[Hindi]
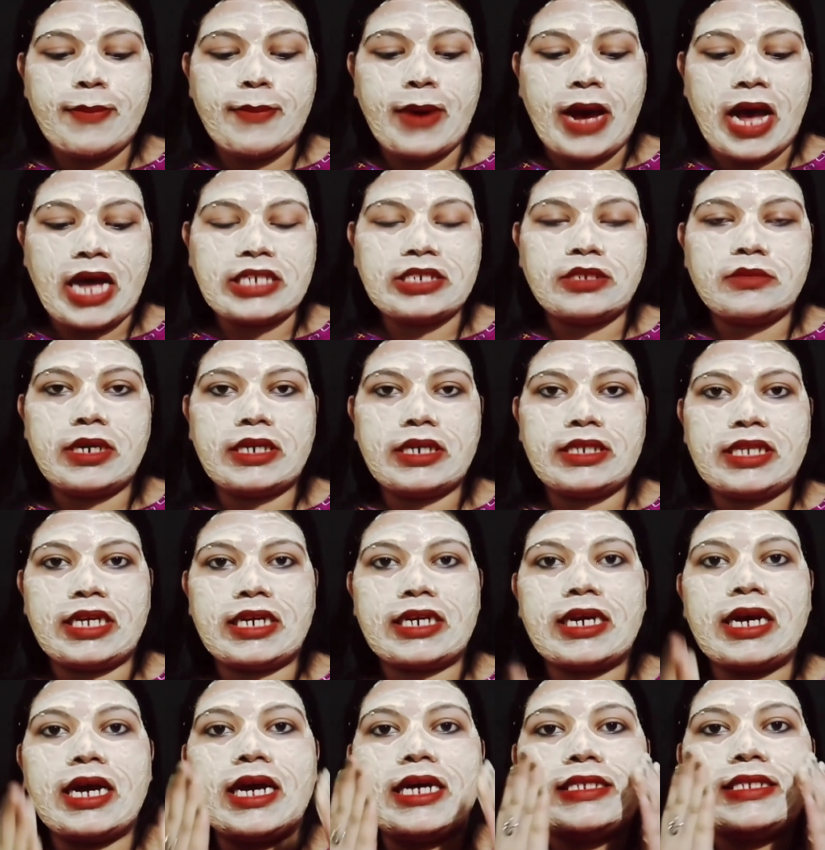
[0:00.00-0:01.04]
पांच मिनट
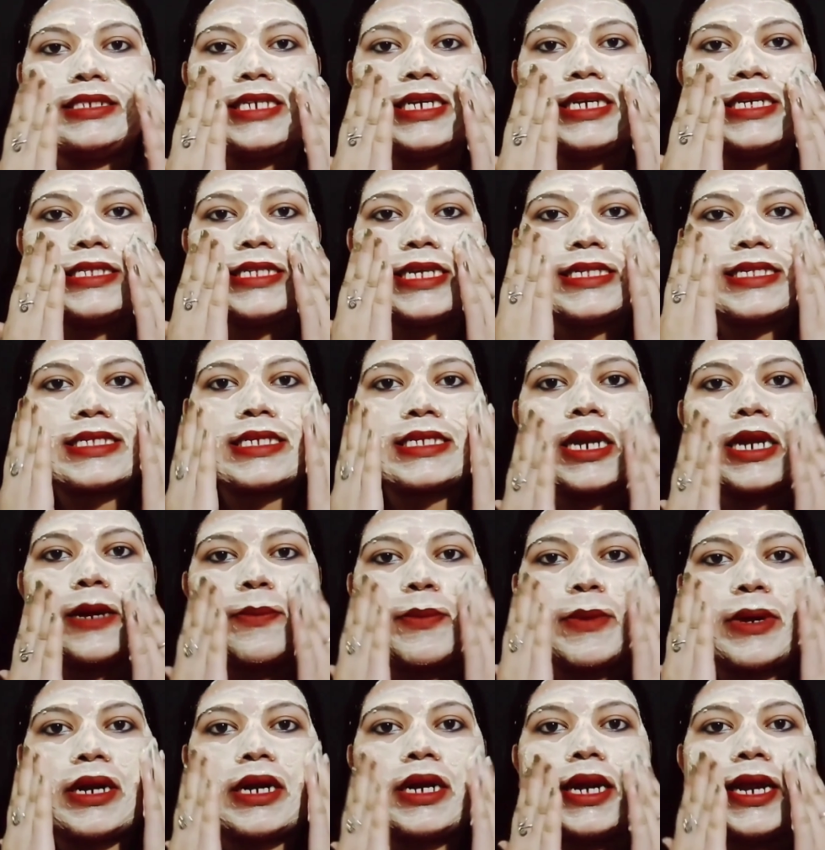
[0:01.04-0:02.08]
तक अच्छे से
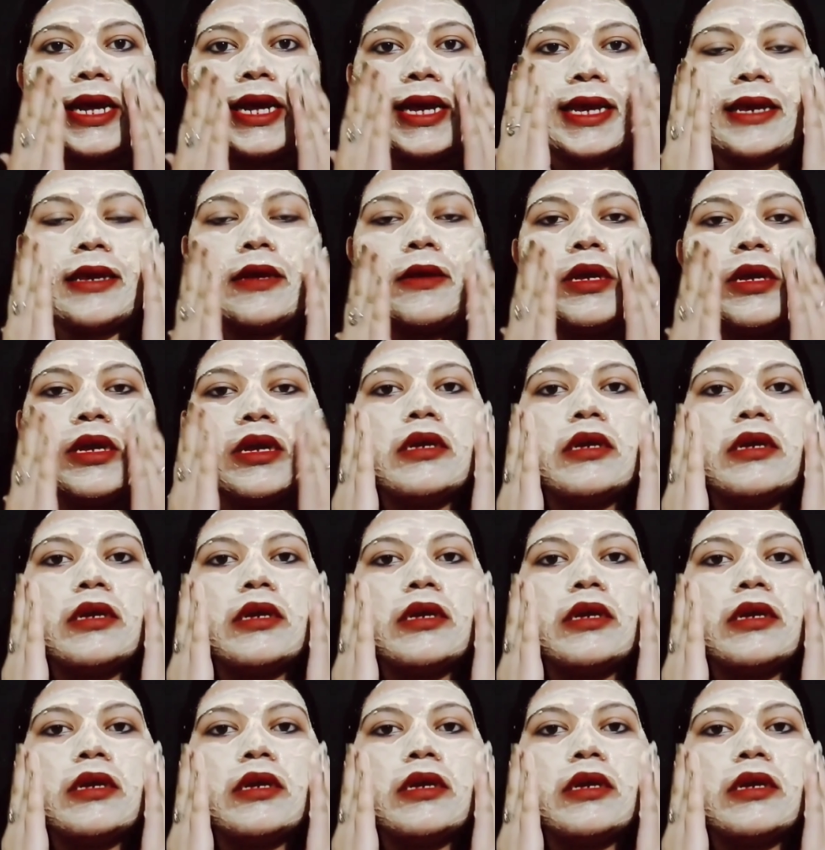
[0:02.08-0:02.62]
स्क्रब करना है